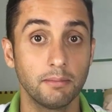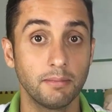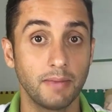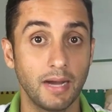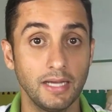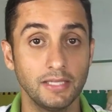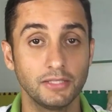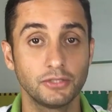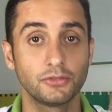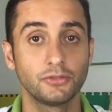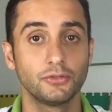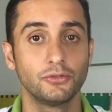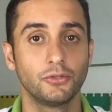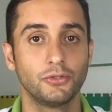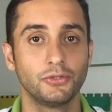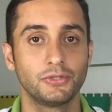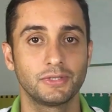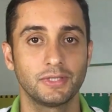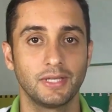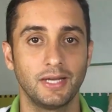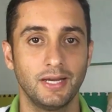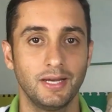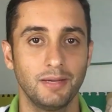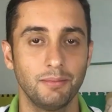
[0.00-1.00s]
mais
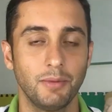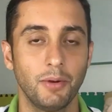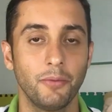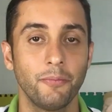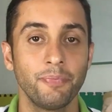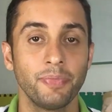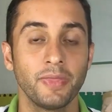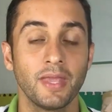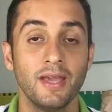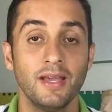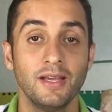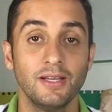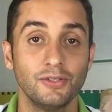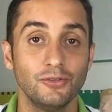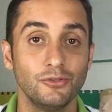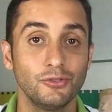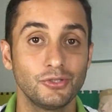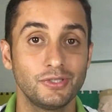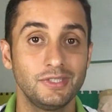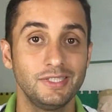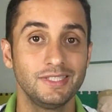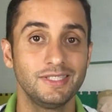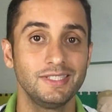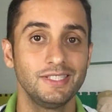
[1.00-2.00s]
nos amam,
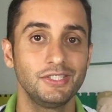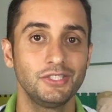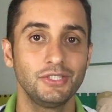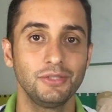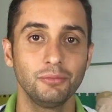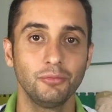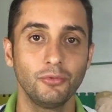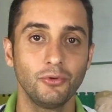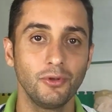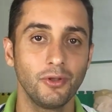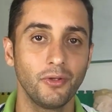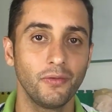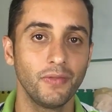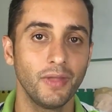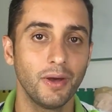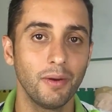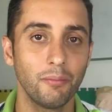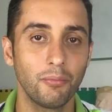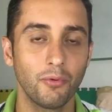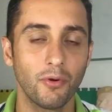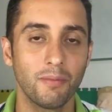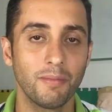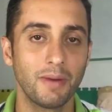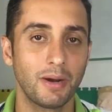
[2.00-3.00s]
nos desestimulam
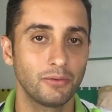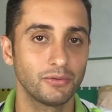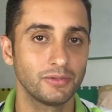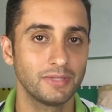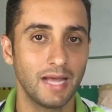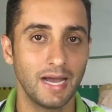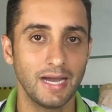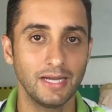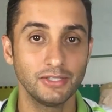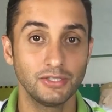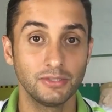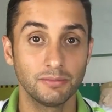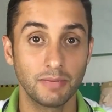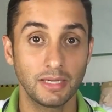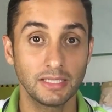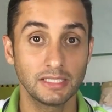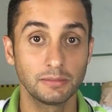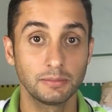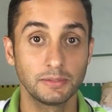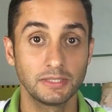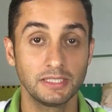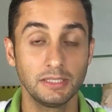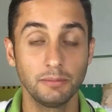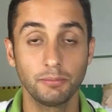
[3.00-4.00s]
não por maldade,
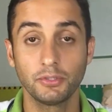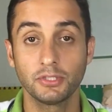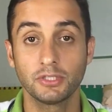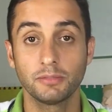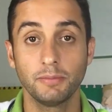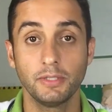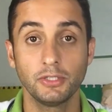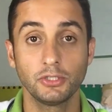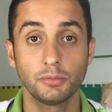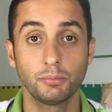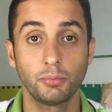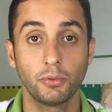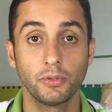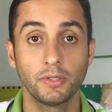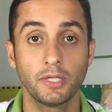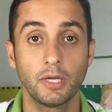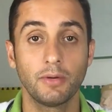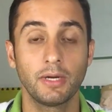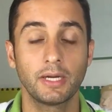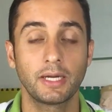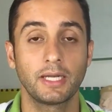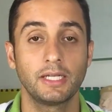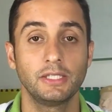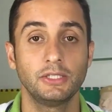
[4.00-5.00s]
mas simplesmente por
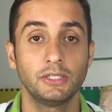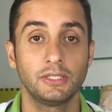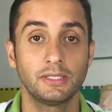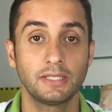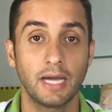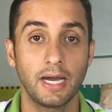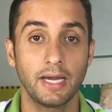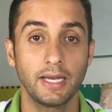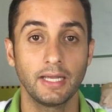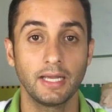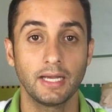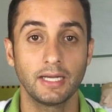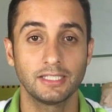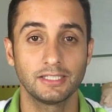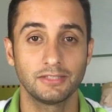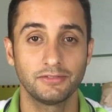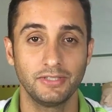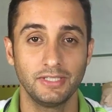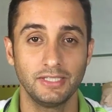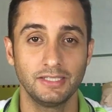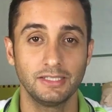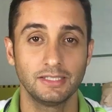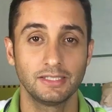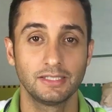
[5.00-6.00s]
não acreditarem às
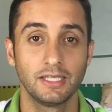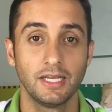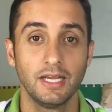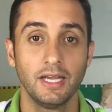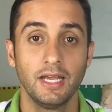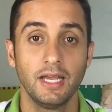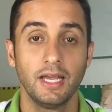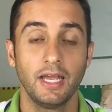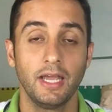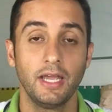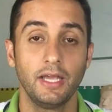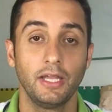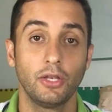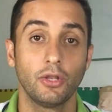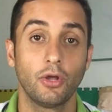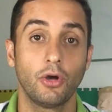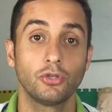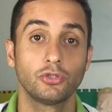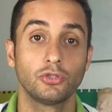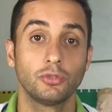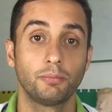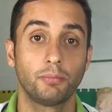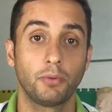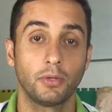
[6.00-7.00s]
vezes em
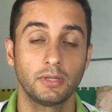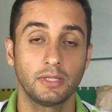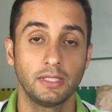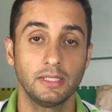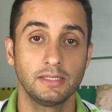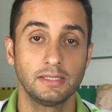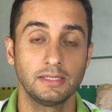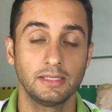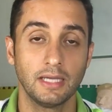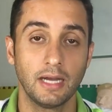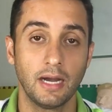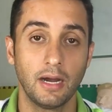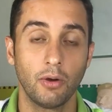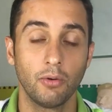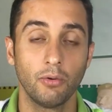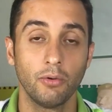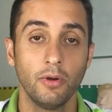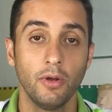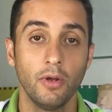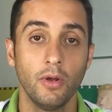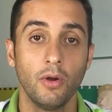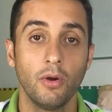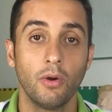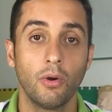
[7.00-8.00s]
nosso
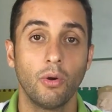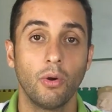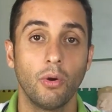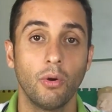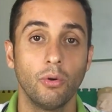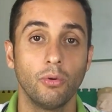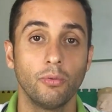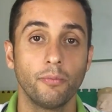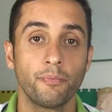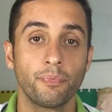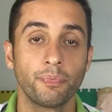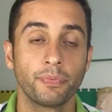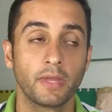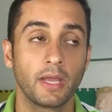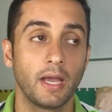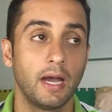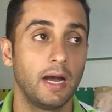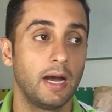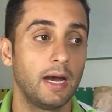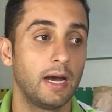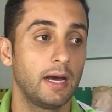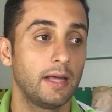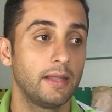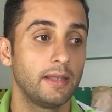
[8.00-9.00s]
potencial ou
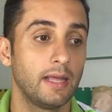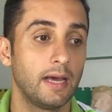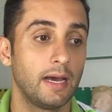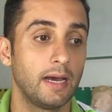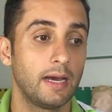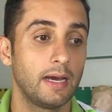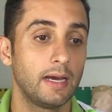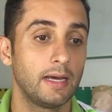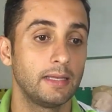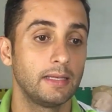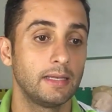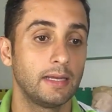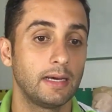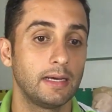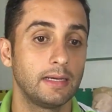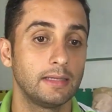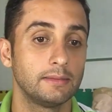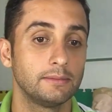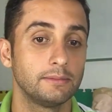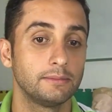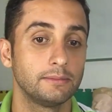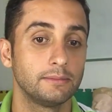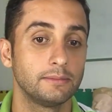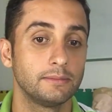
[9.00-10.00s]
ah, na,
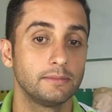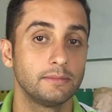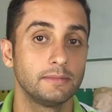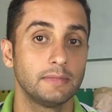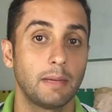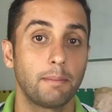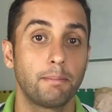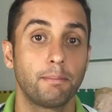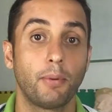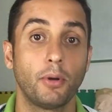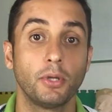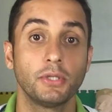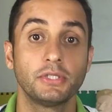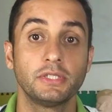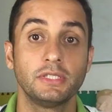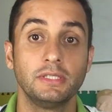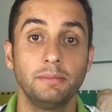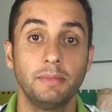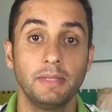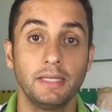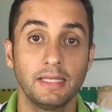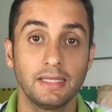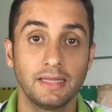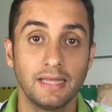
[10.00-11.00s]
na na
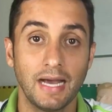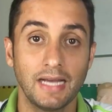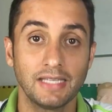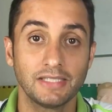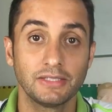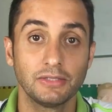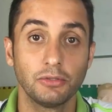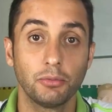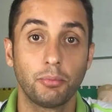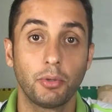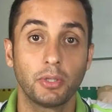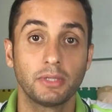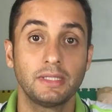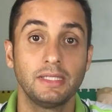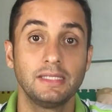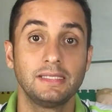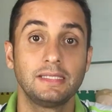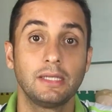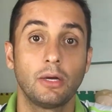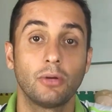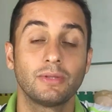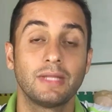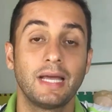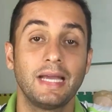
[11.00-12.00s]
possibilidade, no
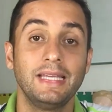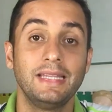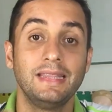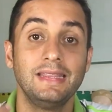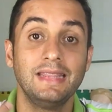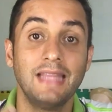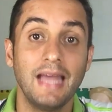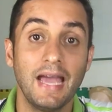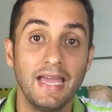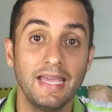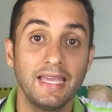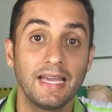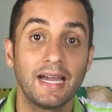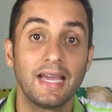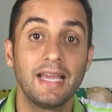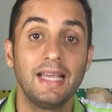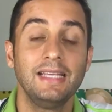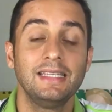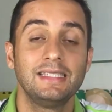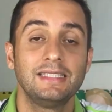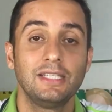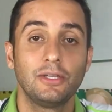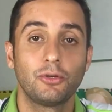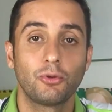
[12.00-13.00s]
potencial da ideia
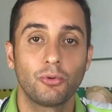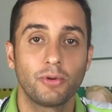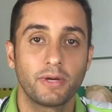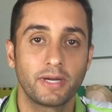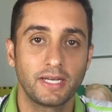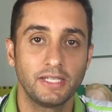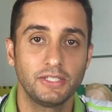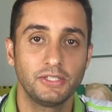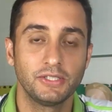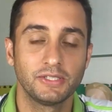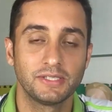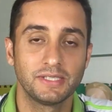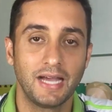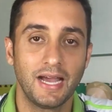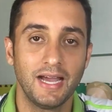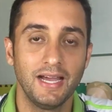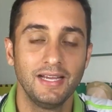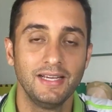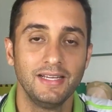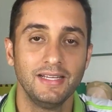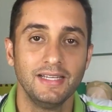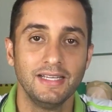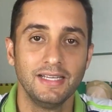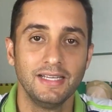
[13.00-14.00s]
em se
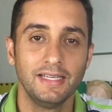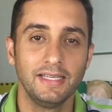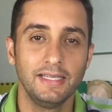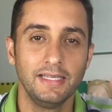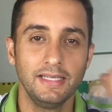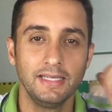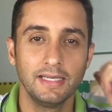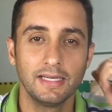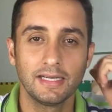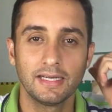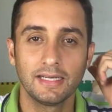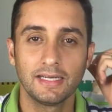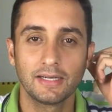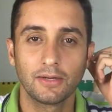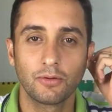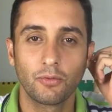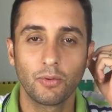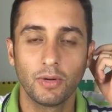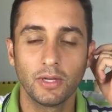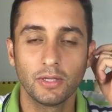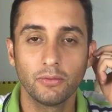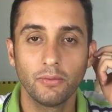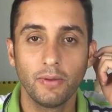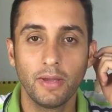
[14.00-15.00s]
concretizar. E uh,
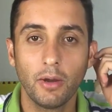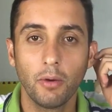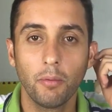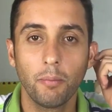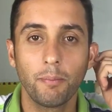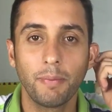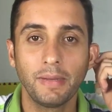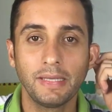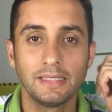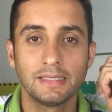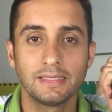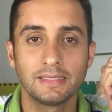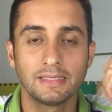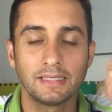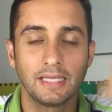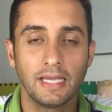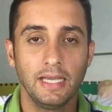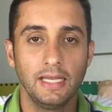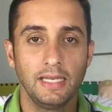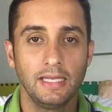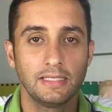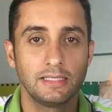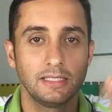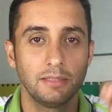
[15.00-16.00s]
quando eu
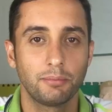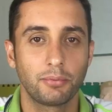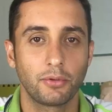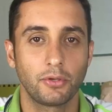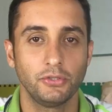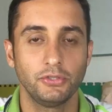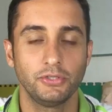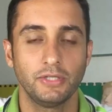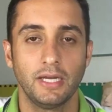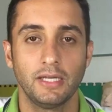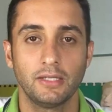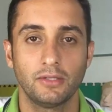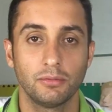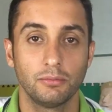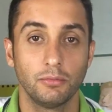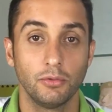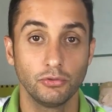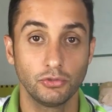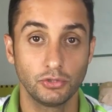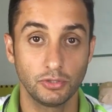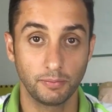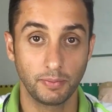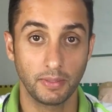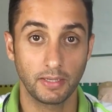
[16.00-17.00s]
pensei nesse projeto
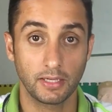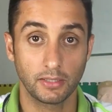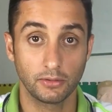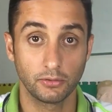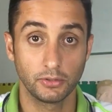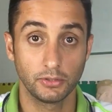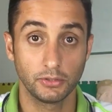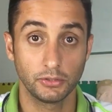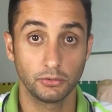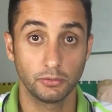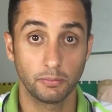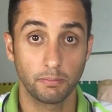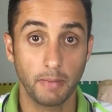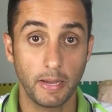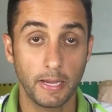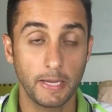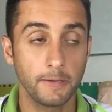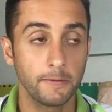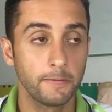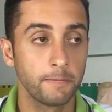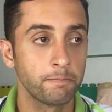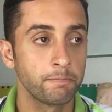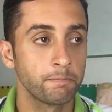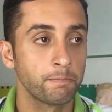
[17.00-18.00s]
Multiplicadores do
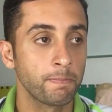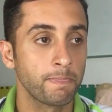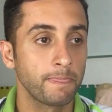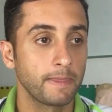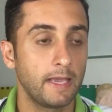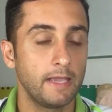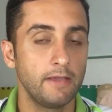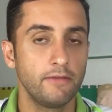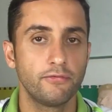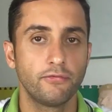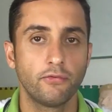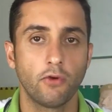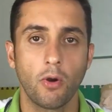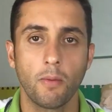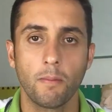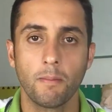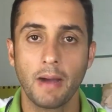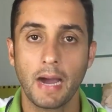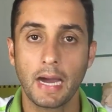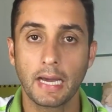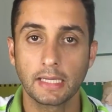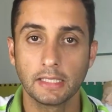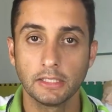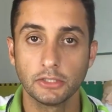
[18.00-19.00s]
Bem, em
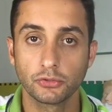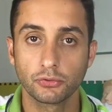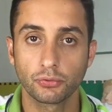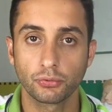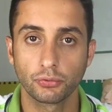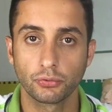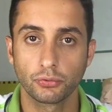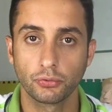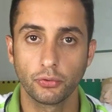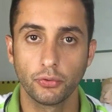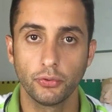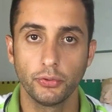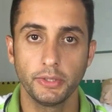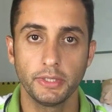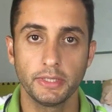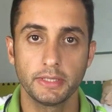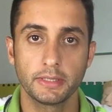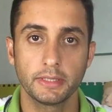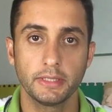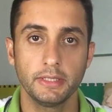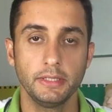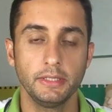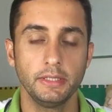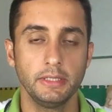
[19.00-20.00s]
formar
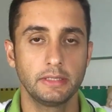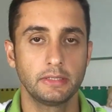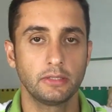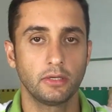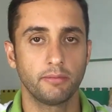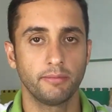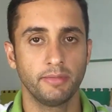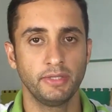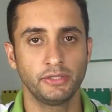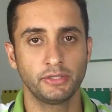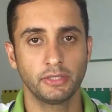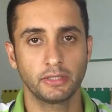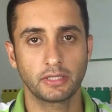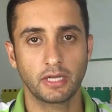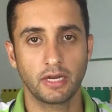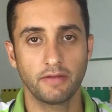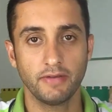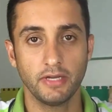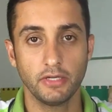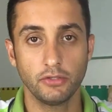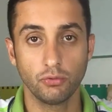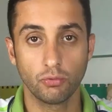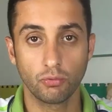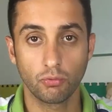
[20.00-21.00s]
instrutores, inicialmente
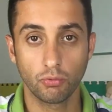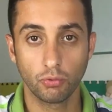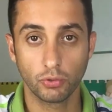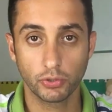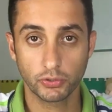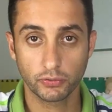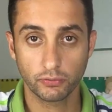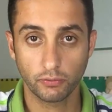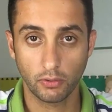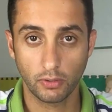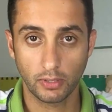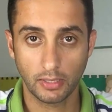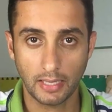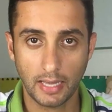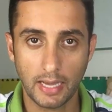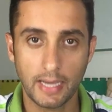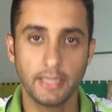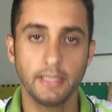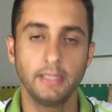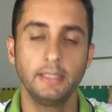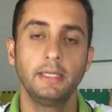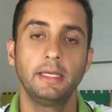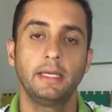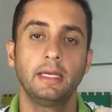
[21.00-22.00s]
através de um curso
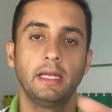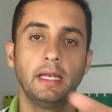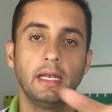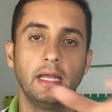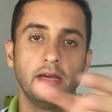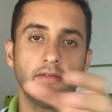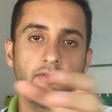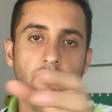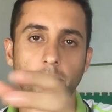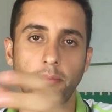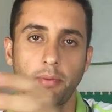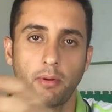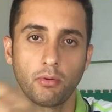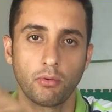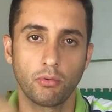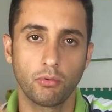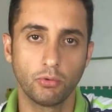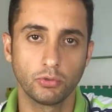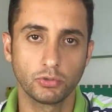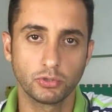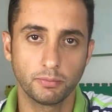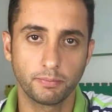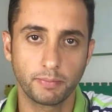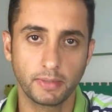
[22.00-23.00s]
online que leva para um
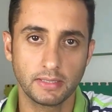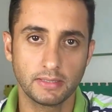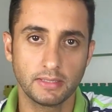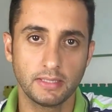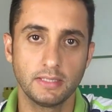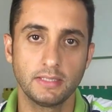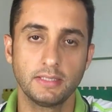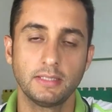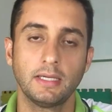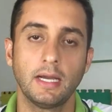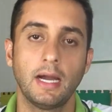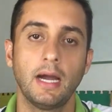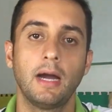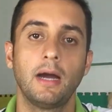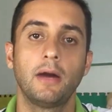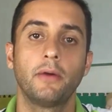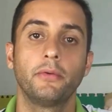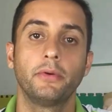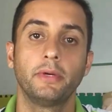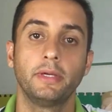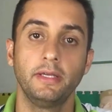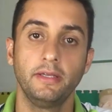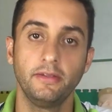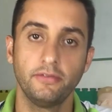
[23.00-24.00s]
curso
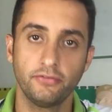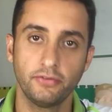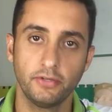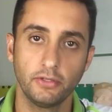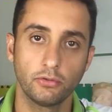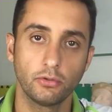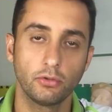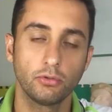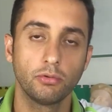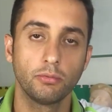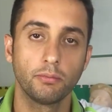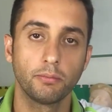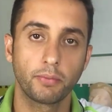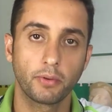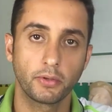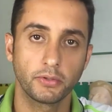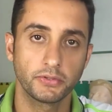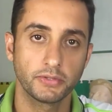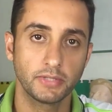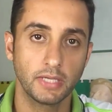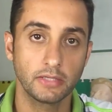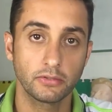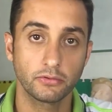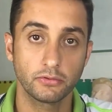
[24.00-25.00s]
presencial, e enfim, todo um
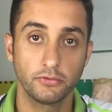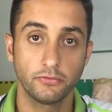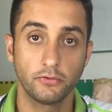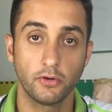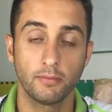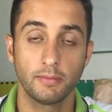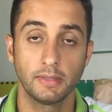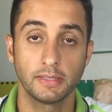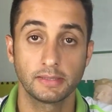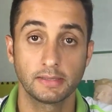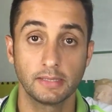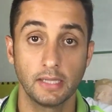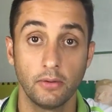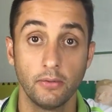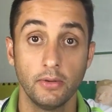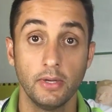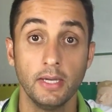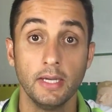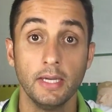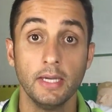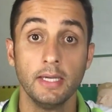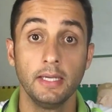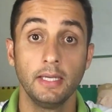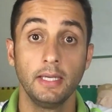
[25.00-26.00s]
processo de formação,
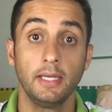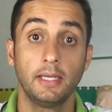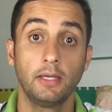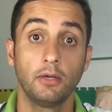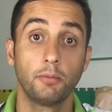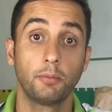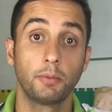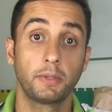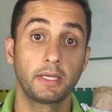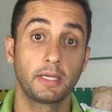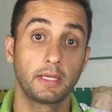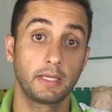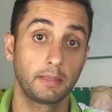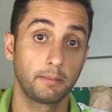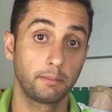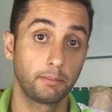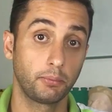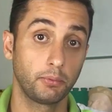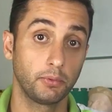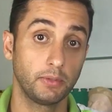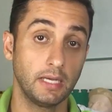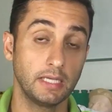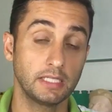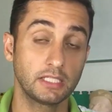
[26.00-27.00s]
e que eu
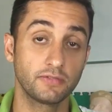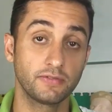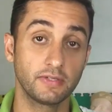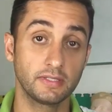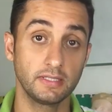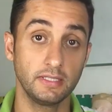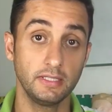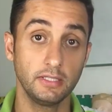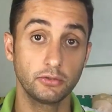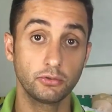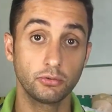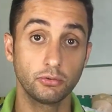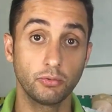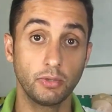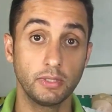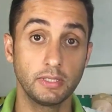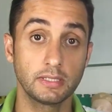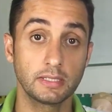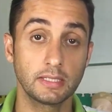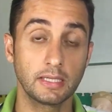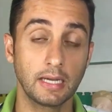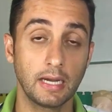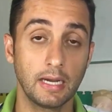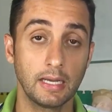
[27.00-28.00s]
pudesse fazer isso numa
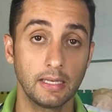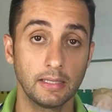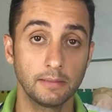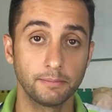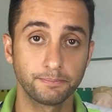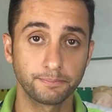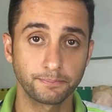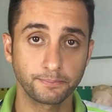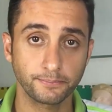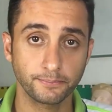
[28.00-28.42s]
escala